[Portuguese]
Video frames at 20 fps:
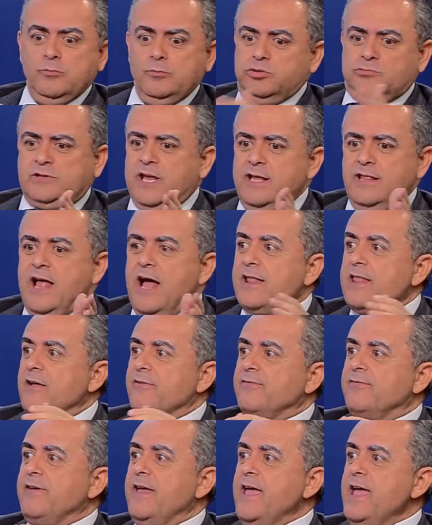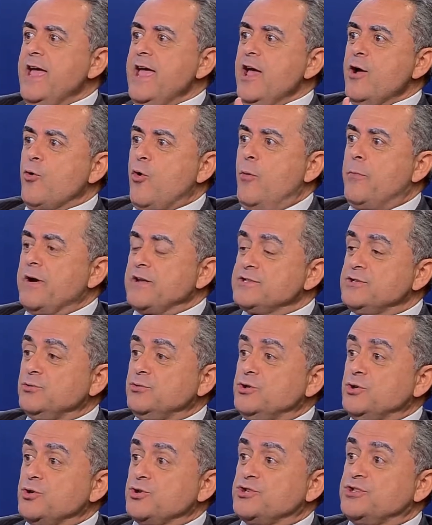não tem nada a ver com o Brasil
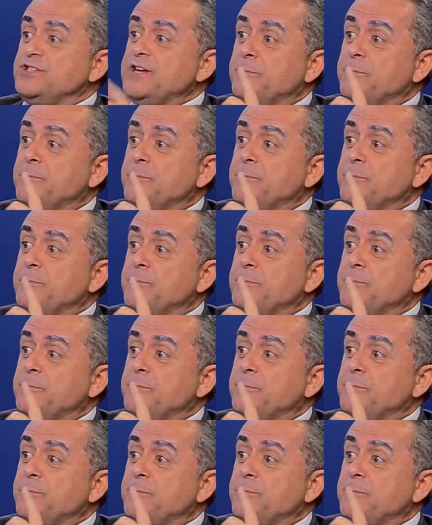de hoje.